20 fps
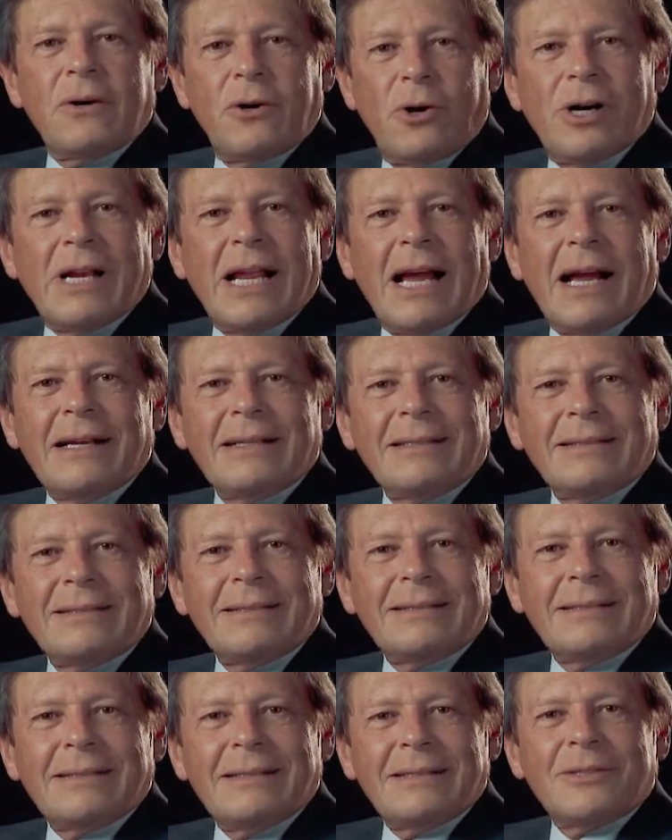Hola,
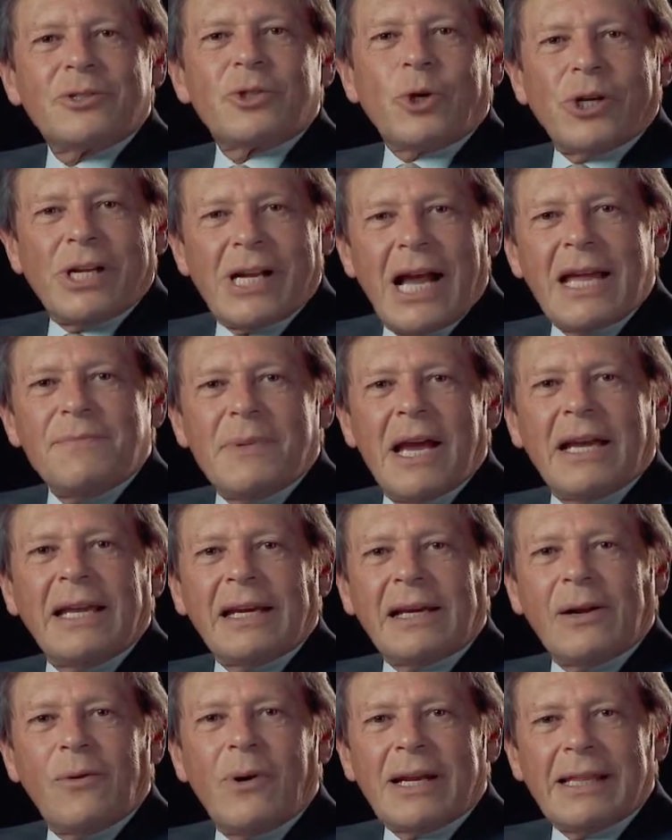soy Jaime
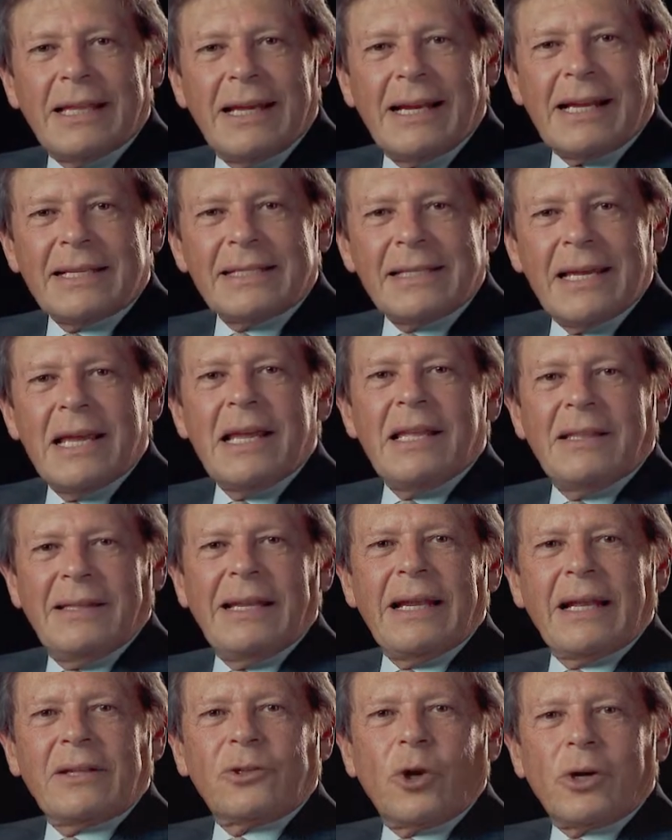Aguirre Guarderas,
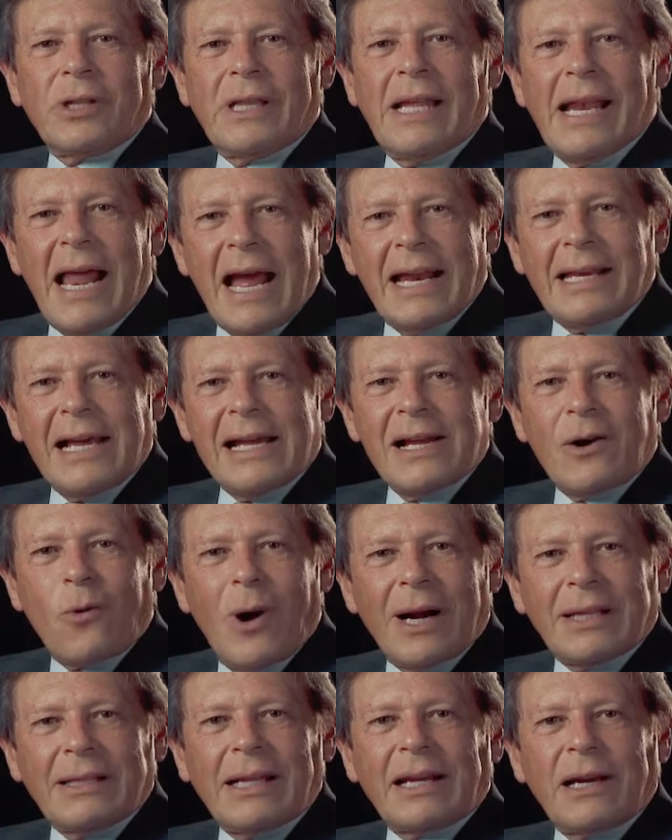director del área de
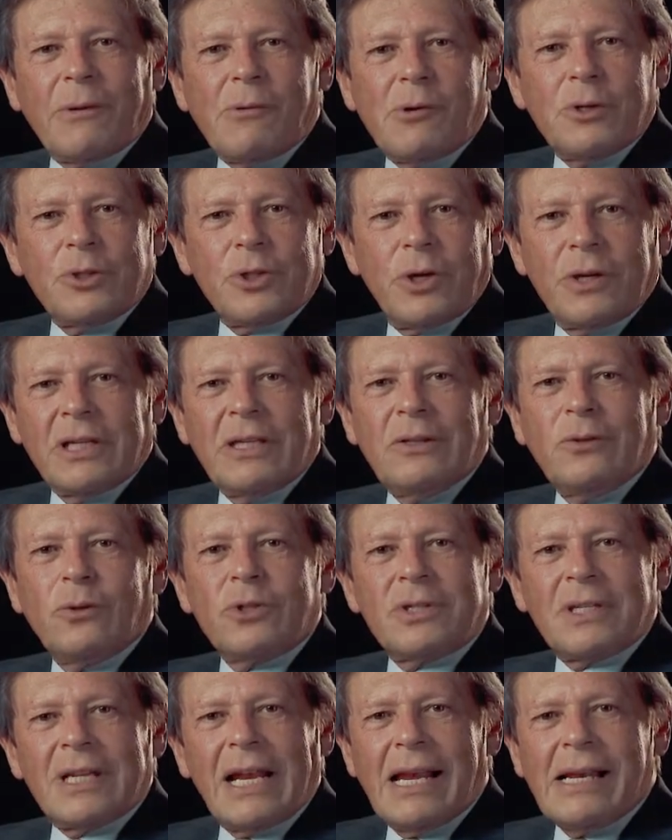Cuarta Revolución
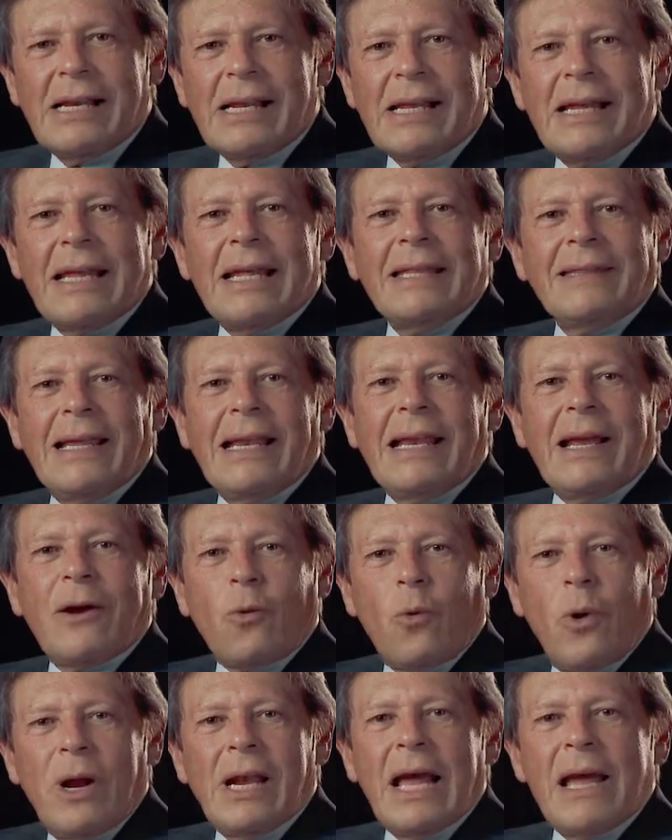Industrial de la
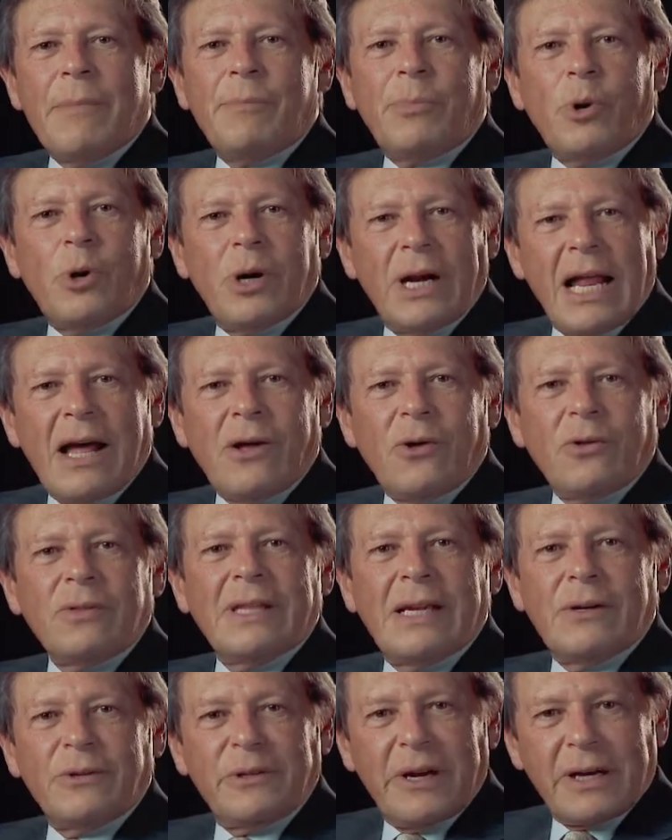Escuela de Posgrado
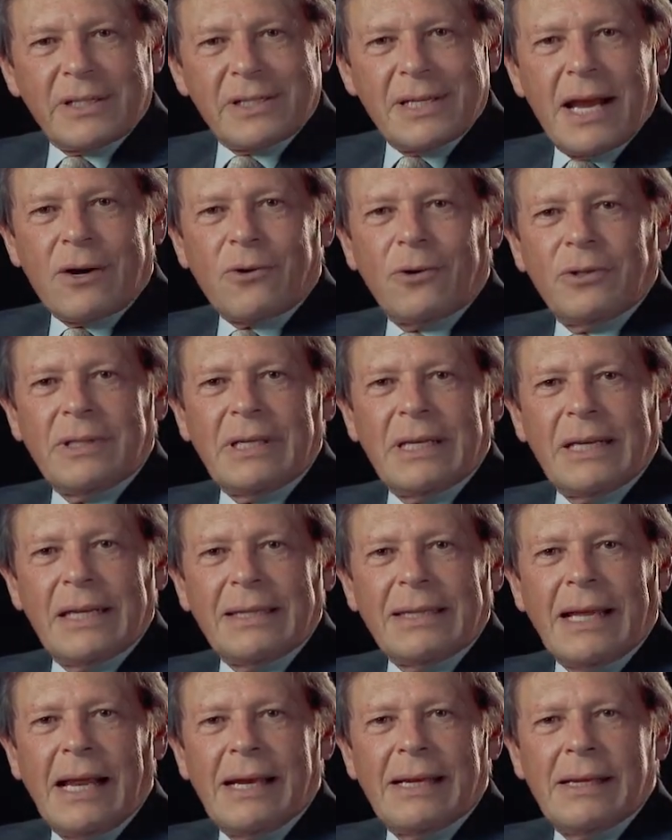de la Universidad
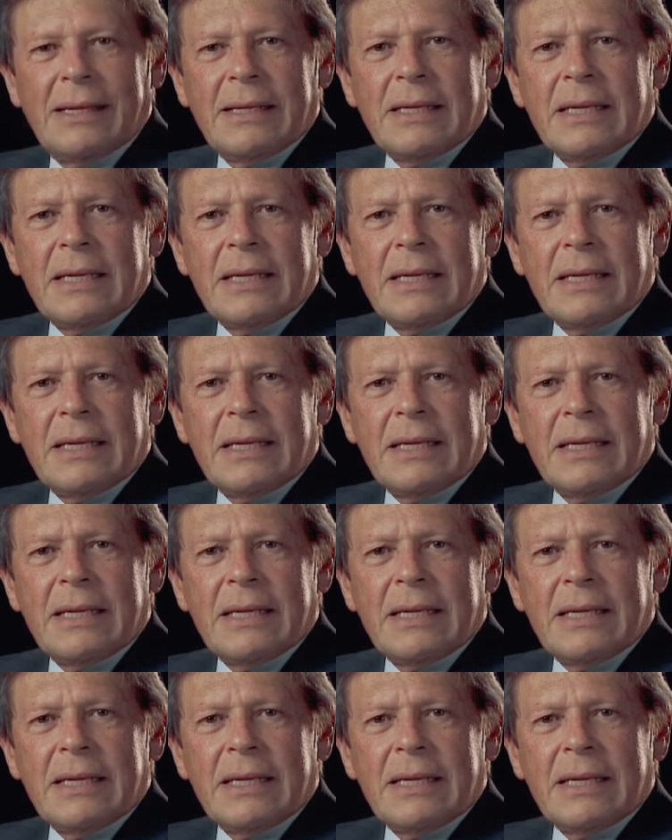Continental.